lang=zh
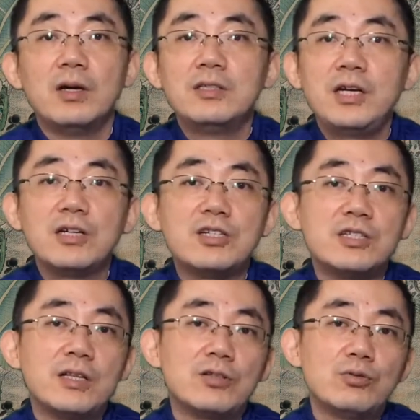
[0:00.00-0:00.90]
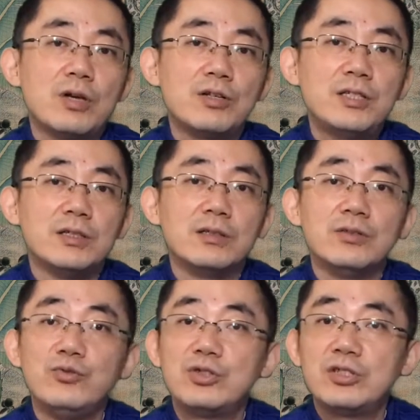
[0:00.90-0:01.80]
这个时间的重要性
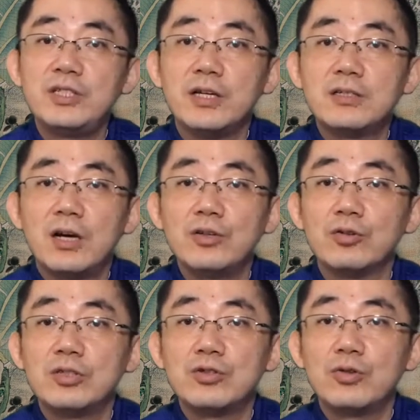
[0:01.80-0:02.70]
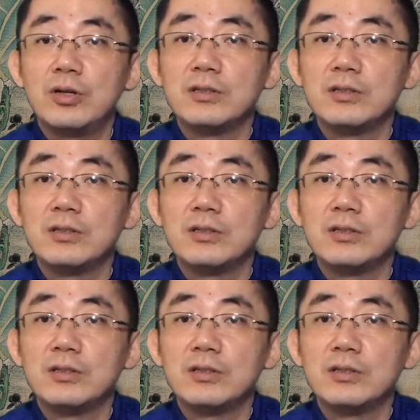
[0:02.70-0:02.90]
与之前张有士说